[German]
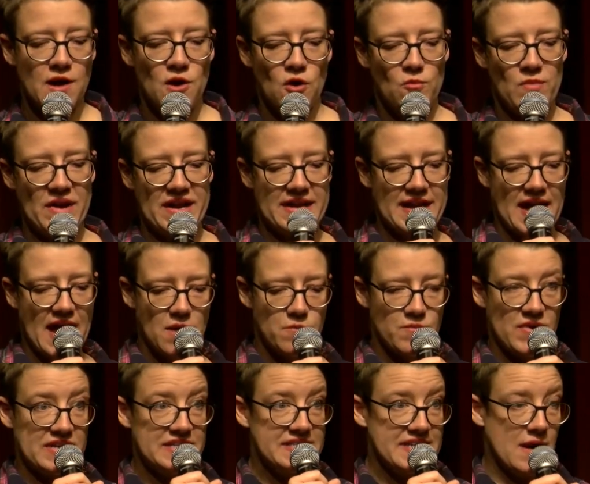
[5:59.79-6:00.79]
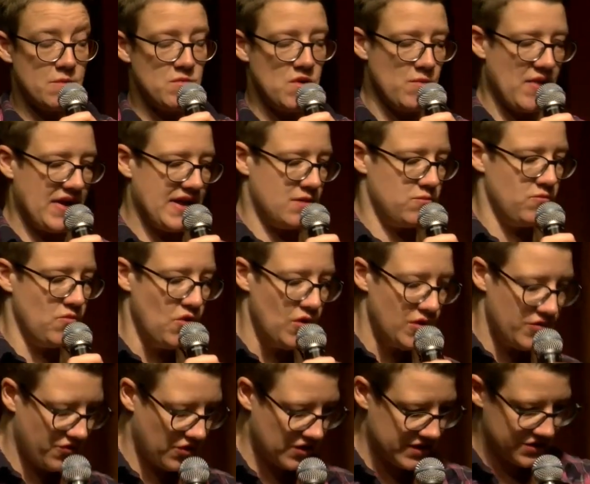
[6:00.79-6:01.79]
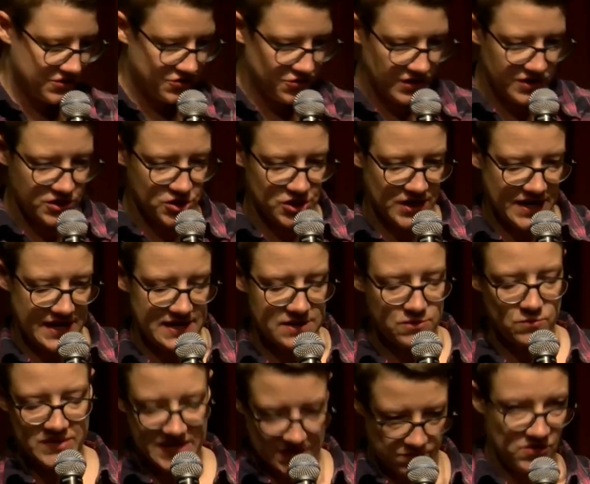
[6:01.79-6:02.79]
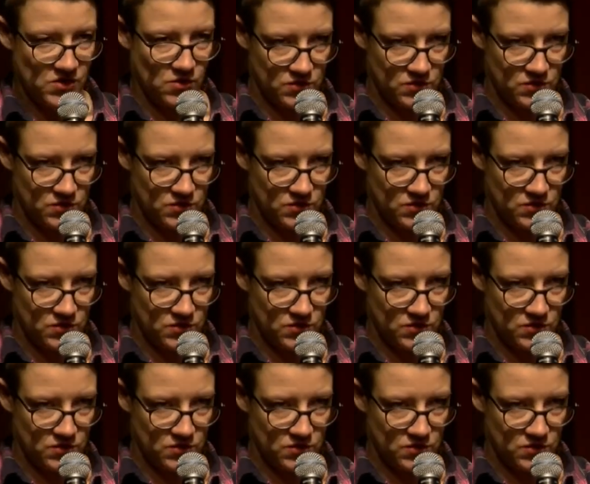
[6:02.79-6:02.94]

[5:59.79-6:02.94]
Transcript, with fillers: Und meine Nachbarn, die haben immer ihren Müll vor die Tür gestellt, um ihn dann mit